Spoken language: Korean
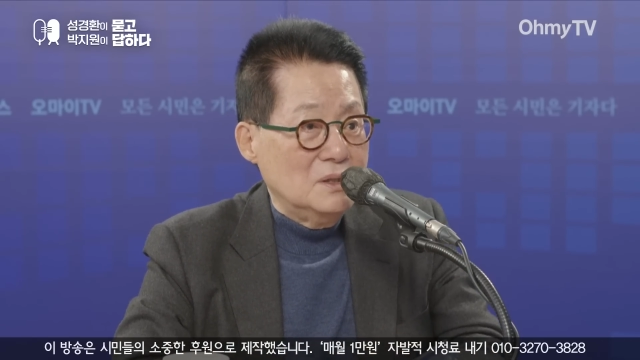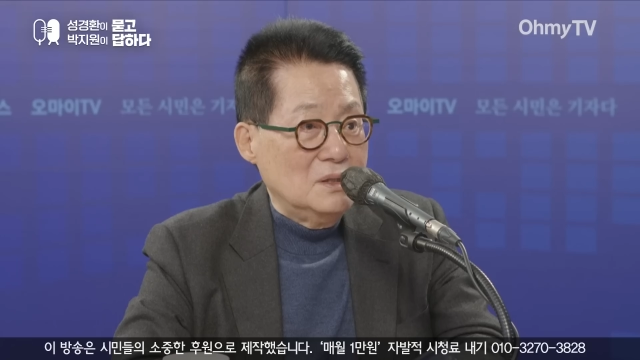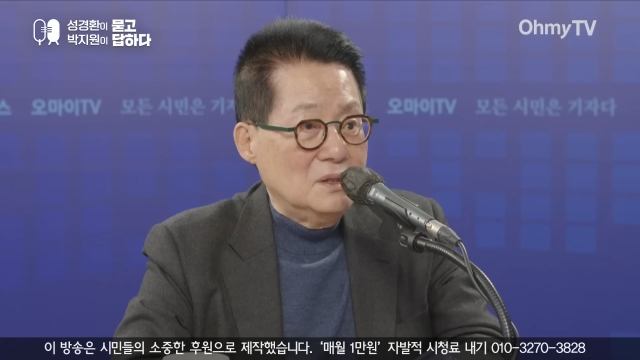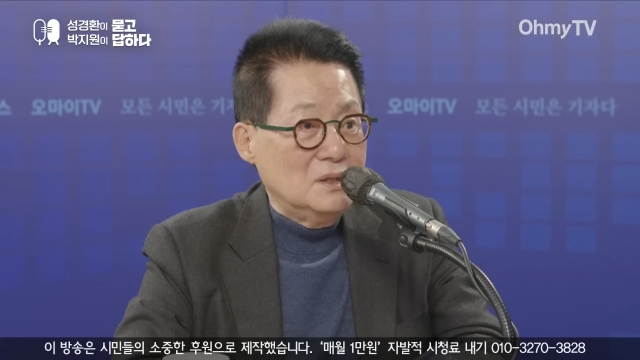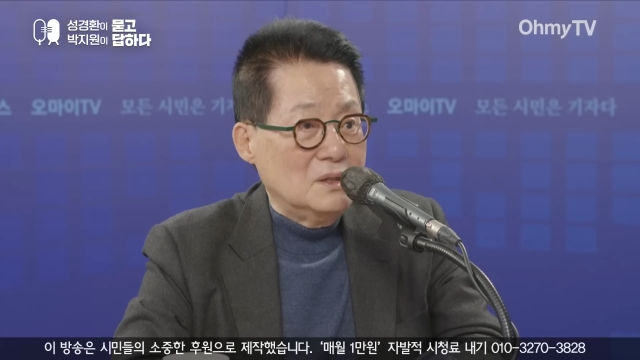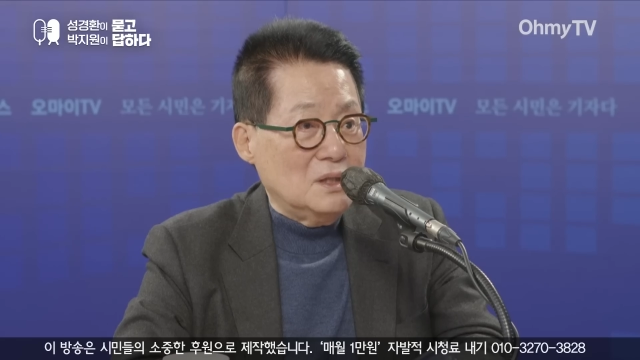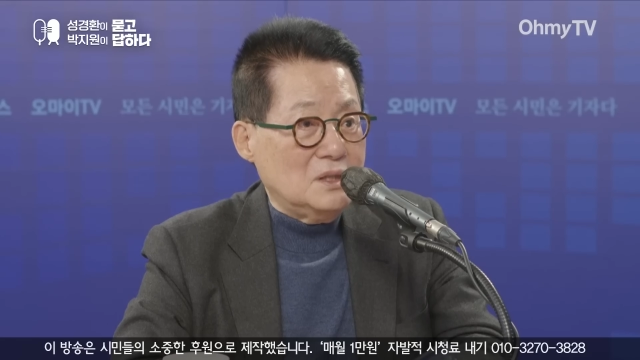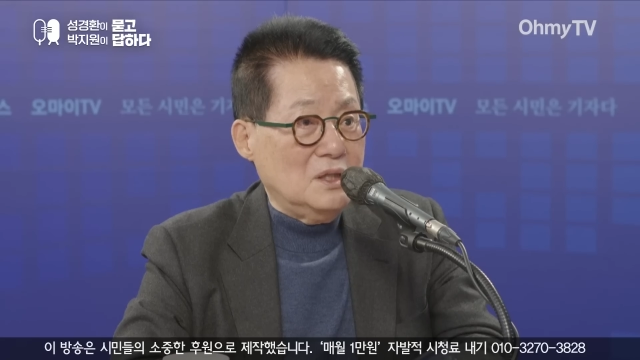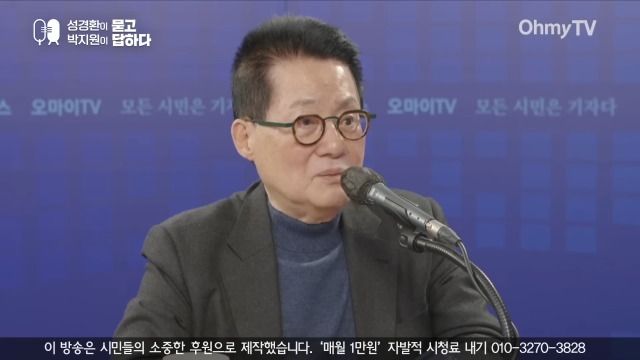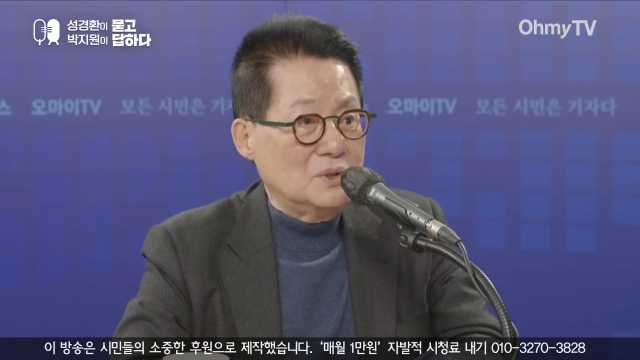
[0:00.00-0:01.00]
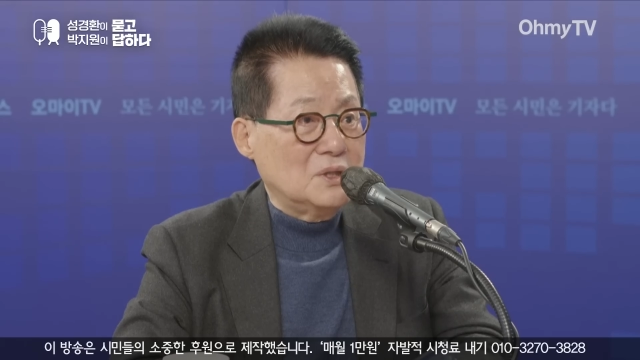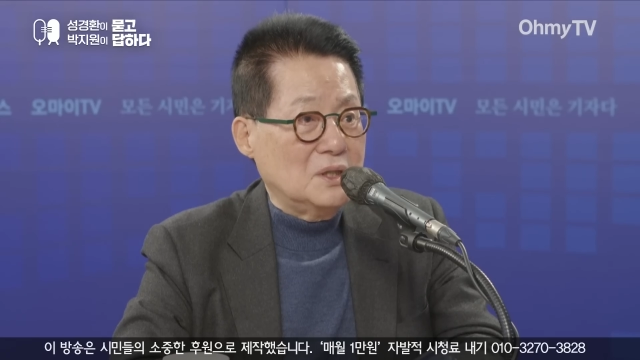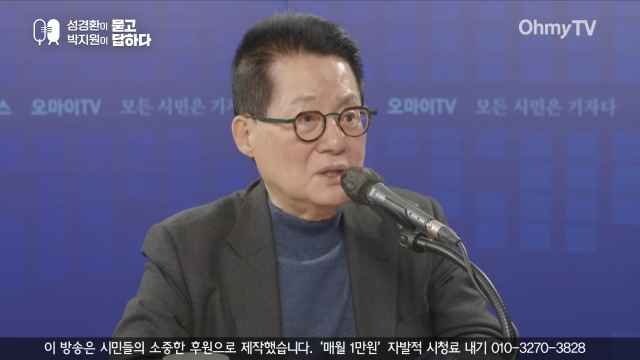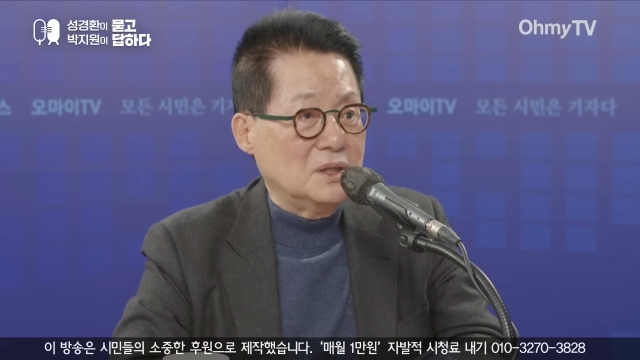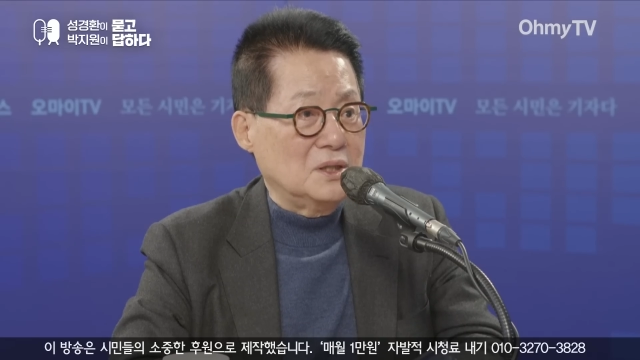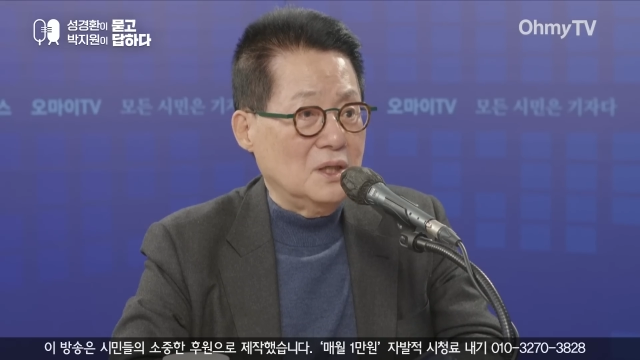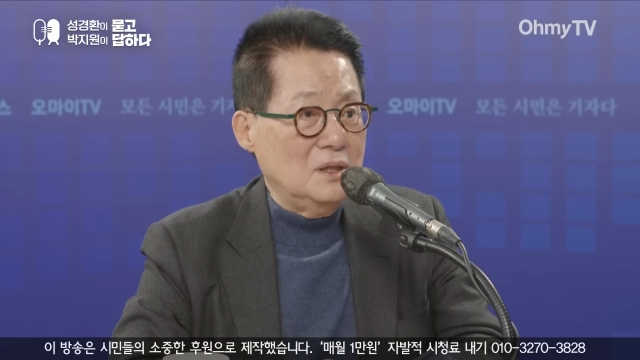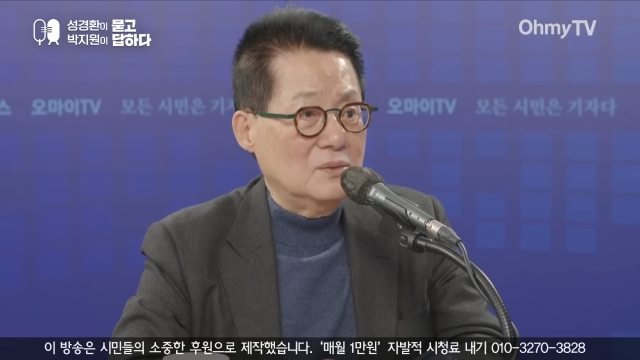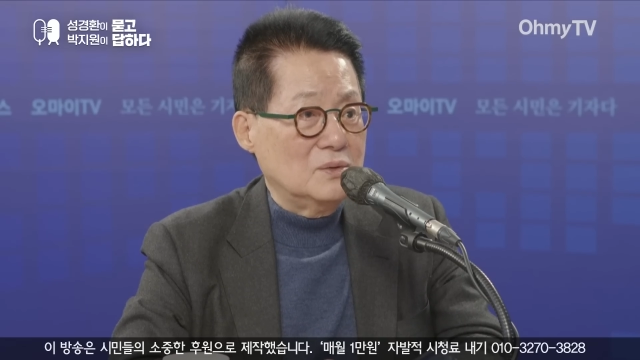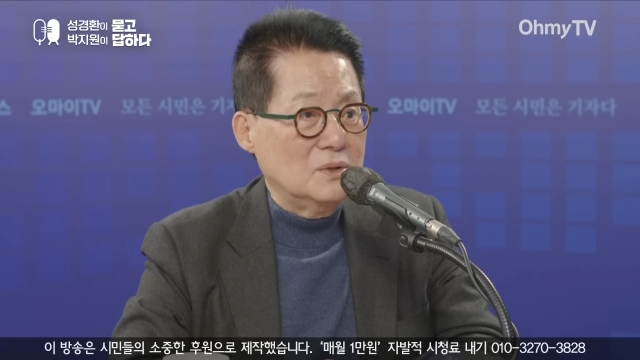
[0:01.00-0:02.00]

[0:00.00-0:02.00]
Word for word: 음. 다시 한번 제가 얘기하려고 그래요.